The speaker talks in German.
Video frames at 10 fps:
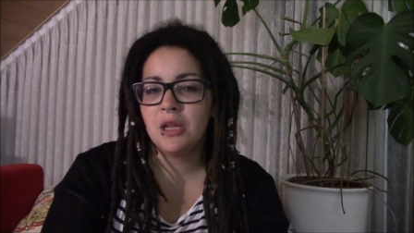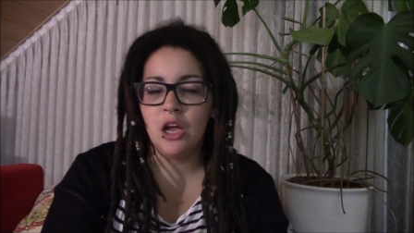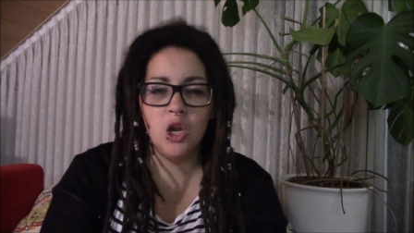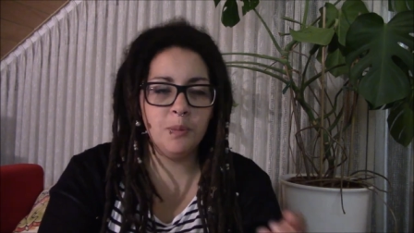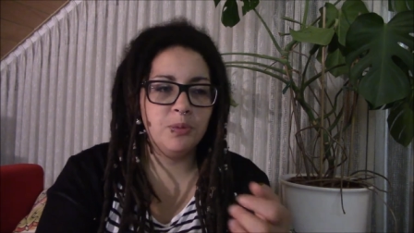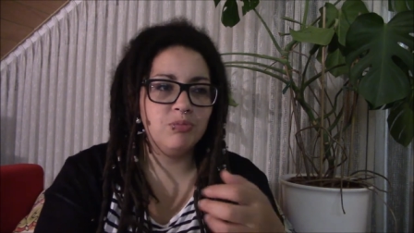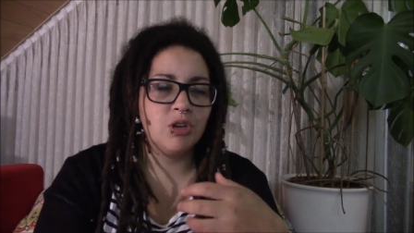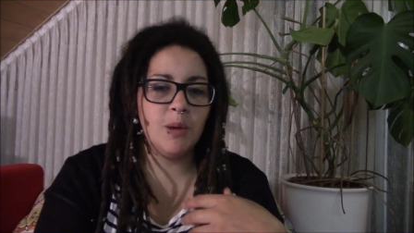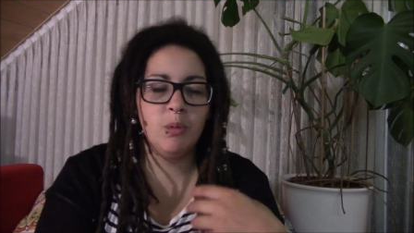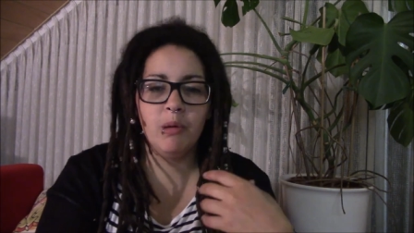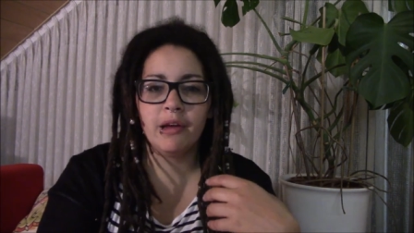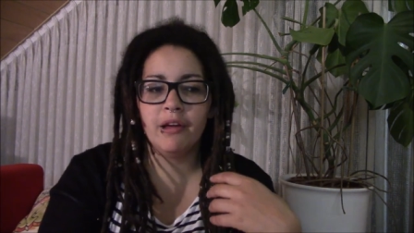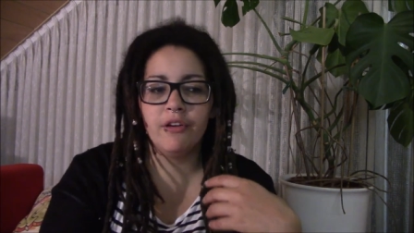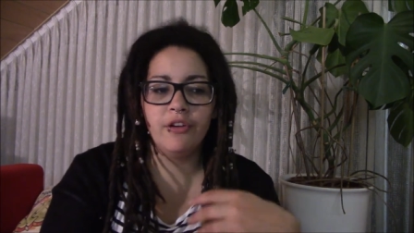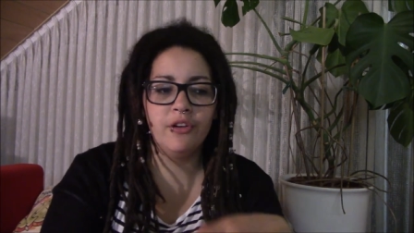Galopp,
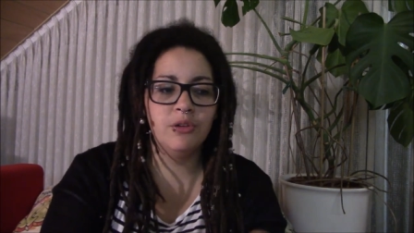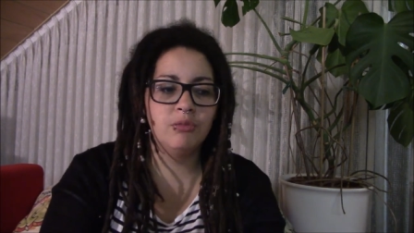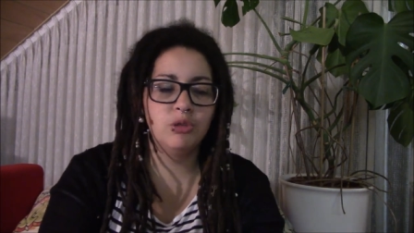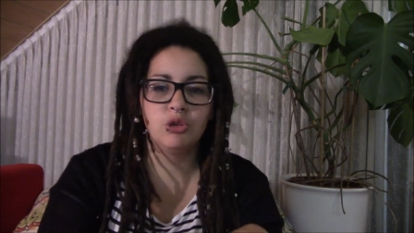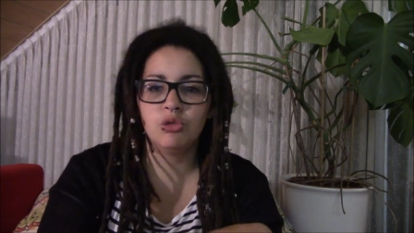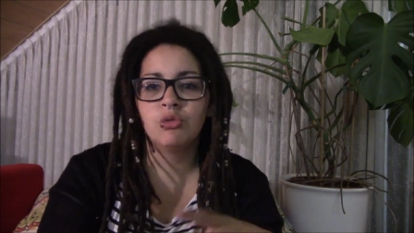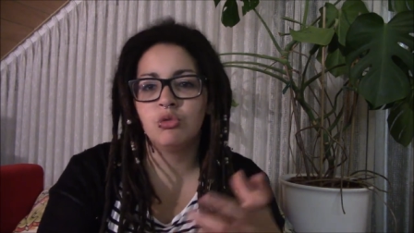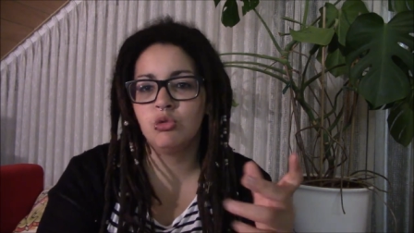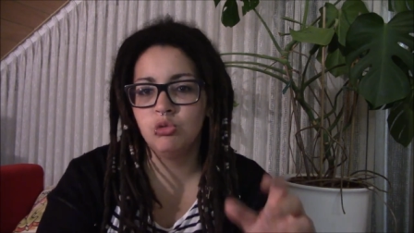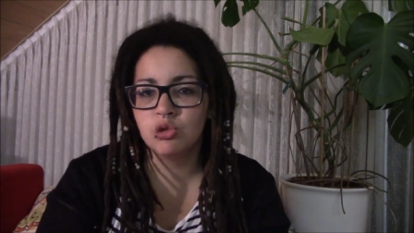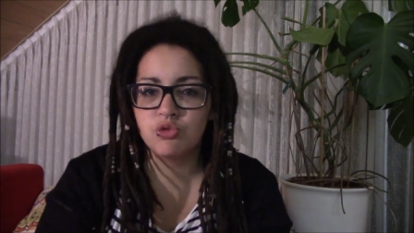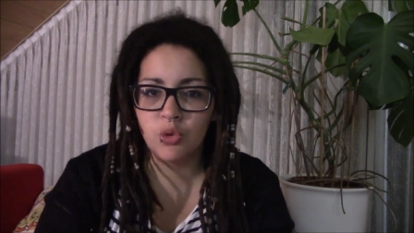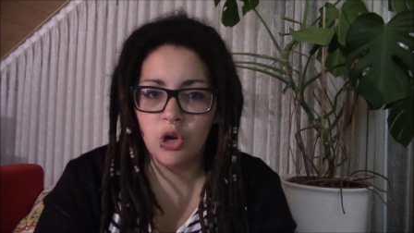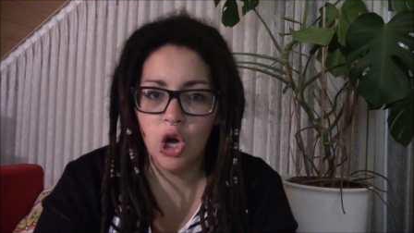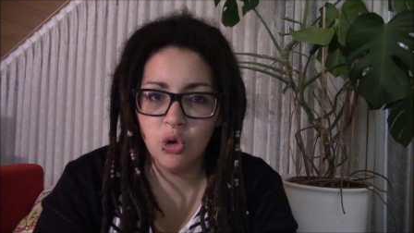Trappübergänge mit kurz
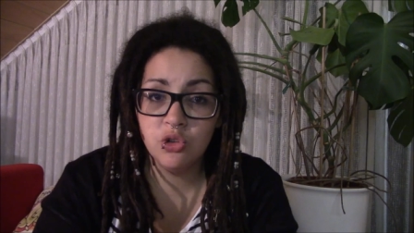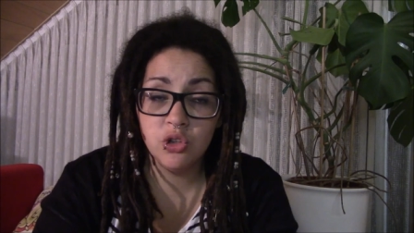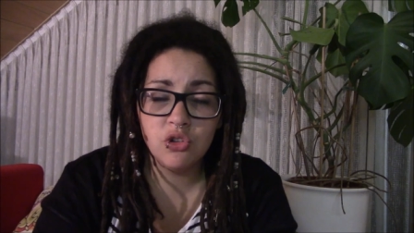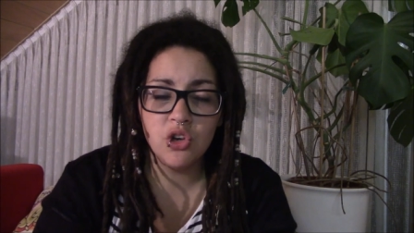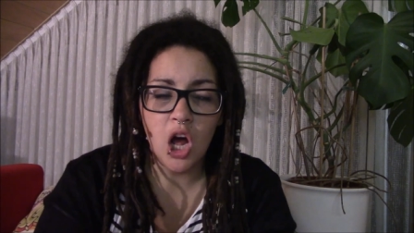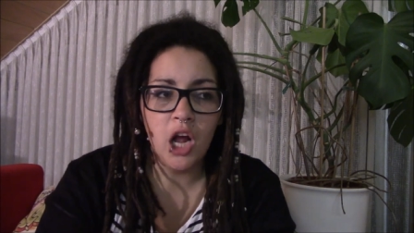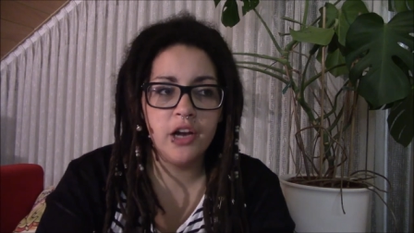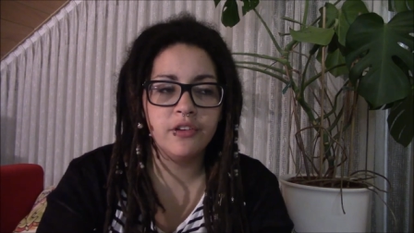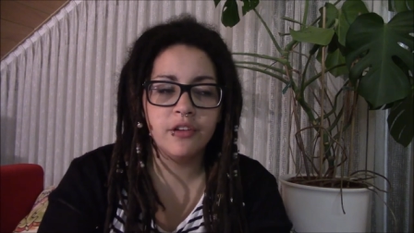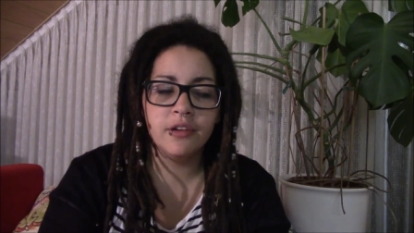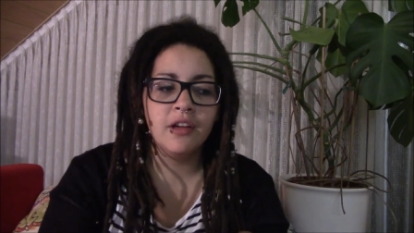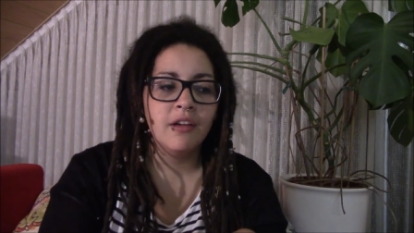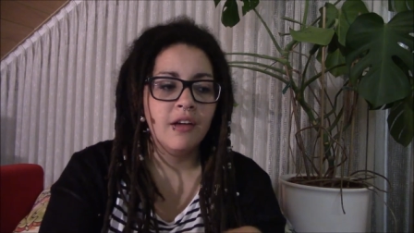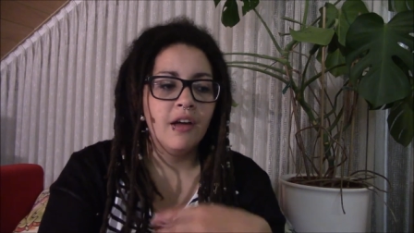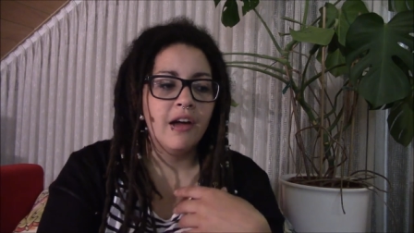vorher aussitzen halt, ne?
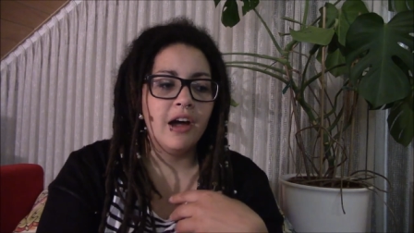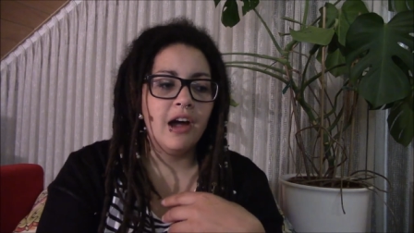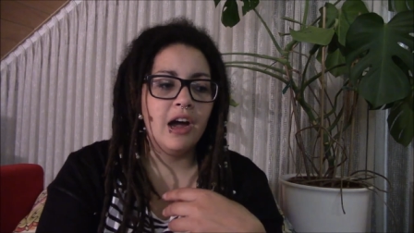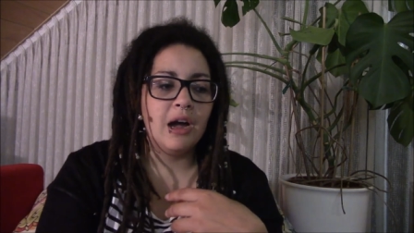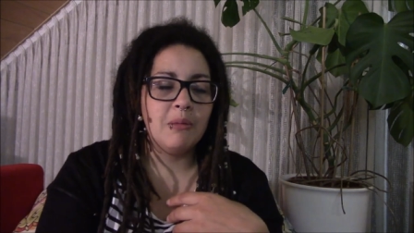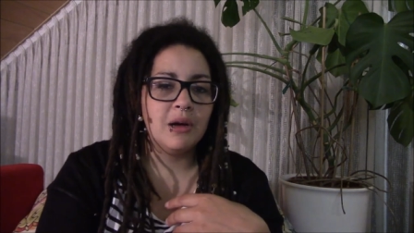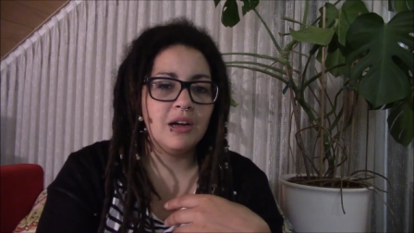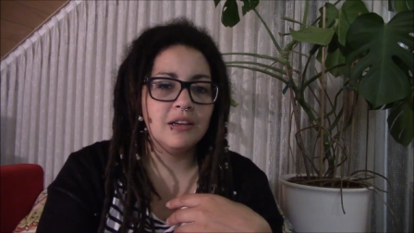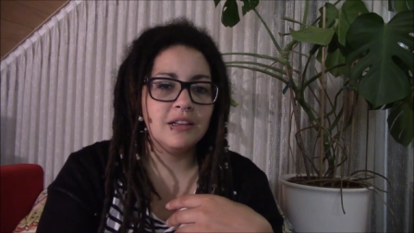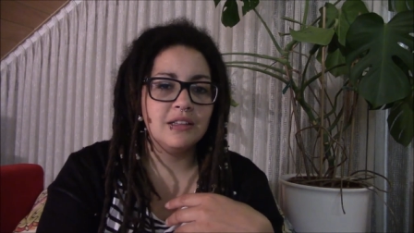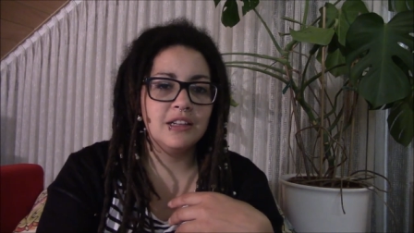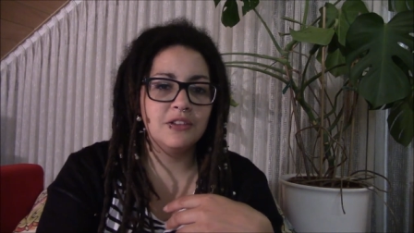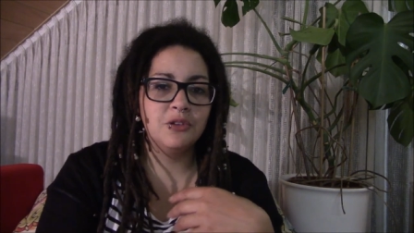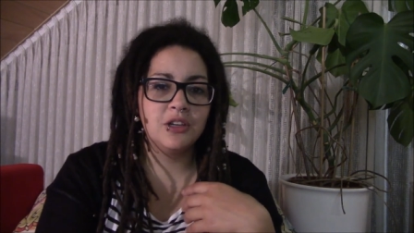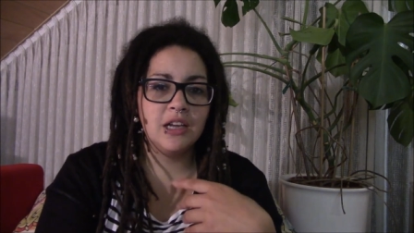Aber dass ich
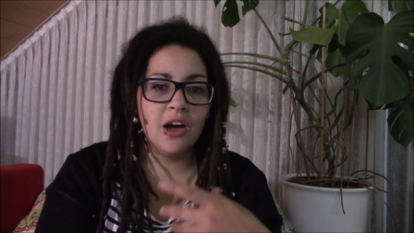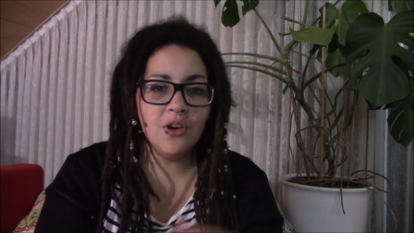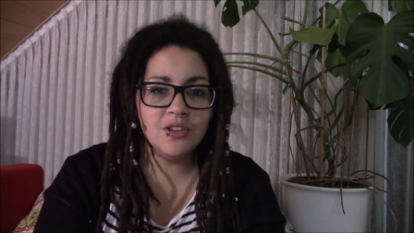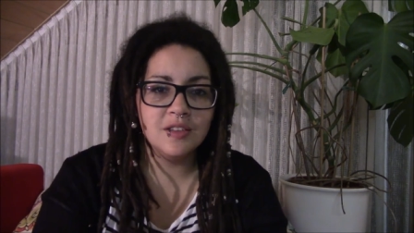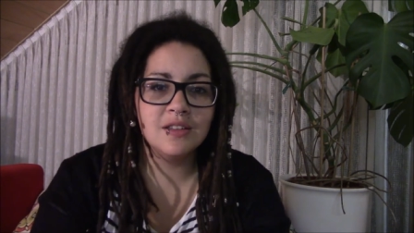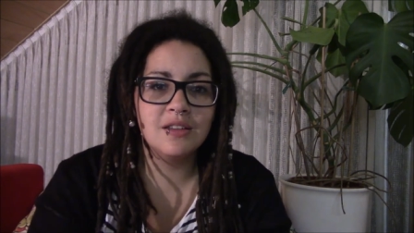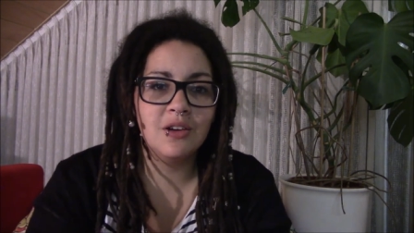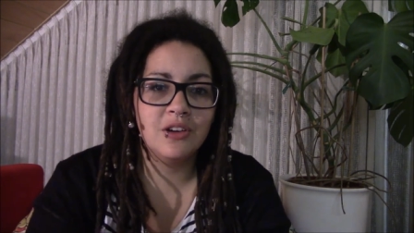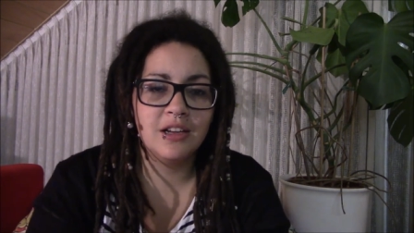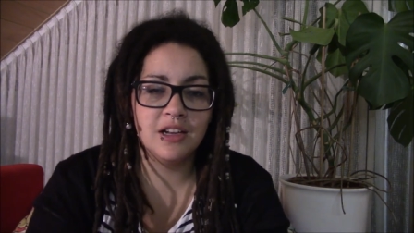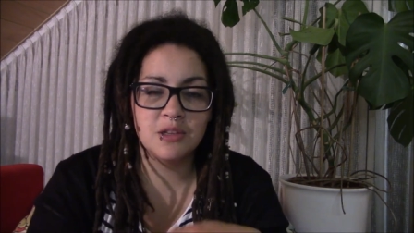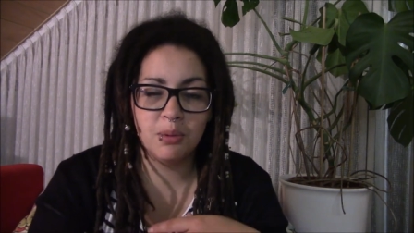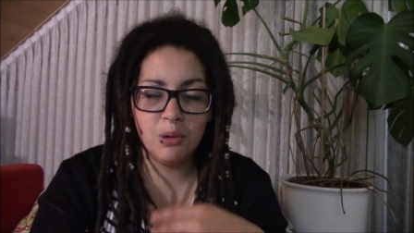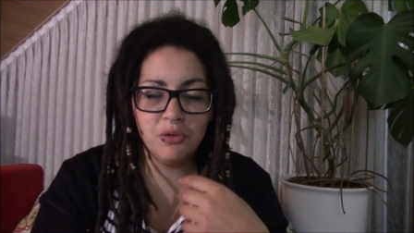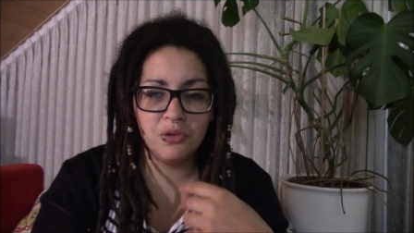jetzt wirklich aussitze und eine ganze
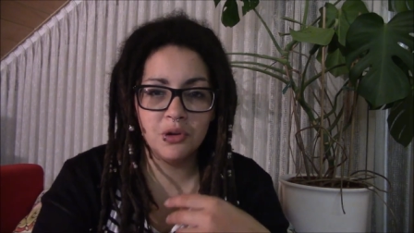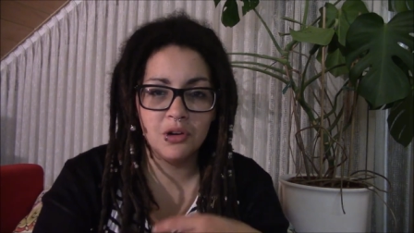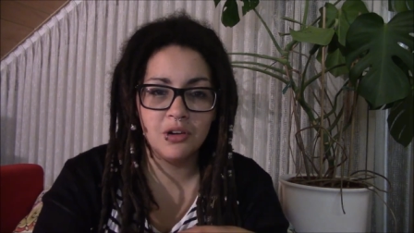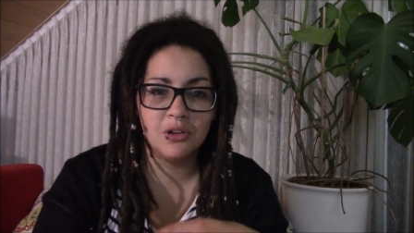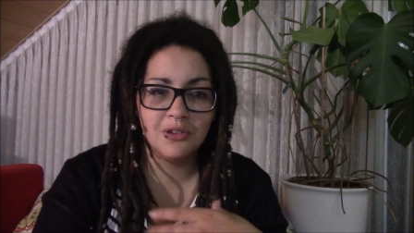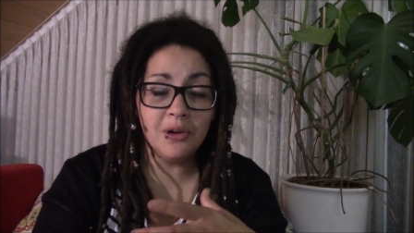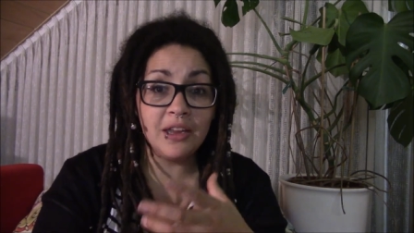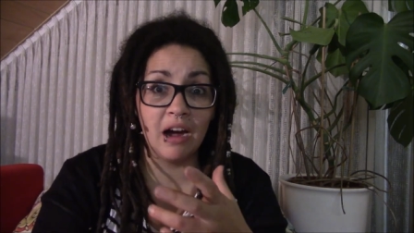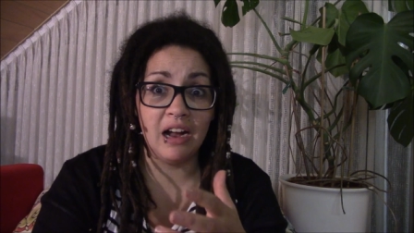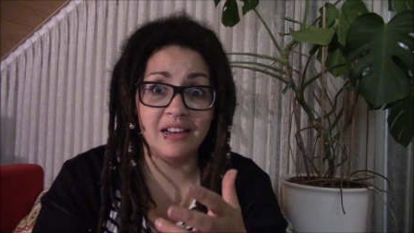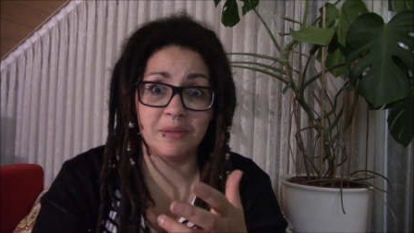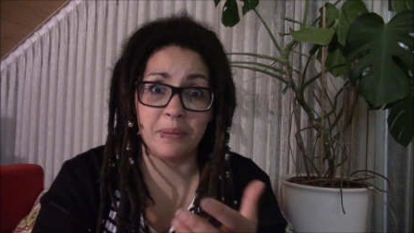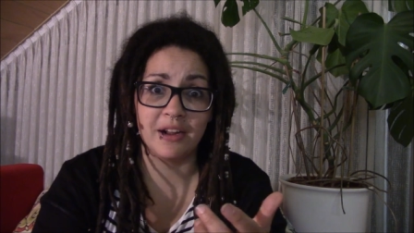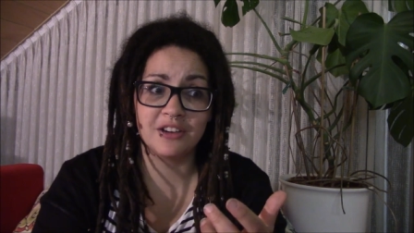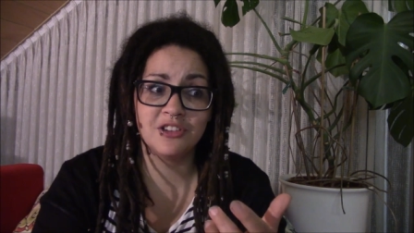Prüfung durchhalte
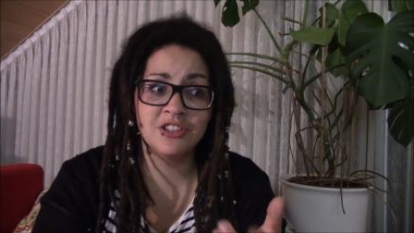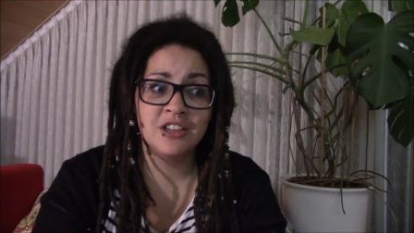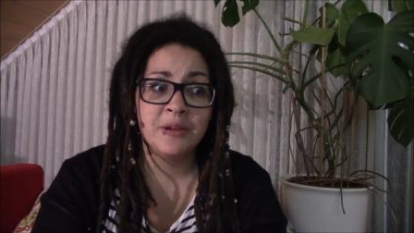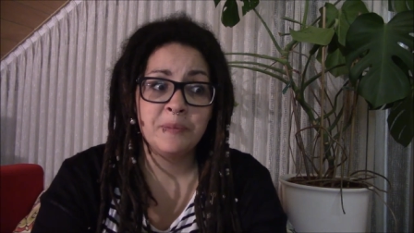praktisch,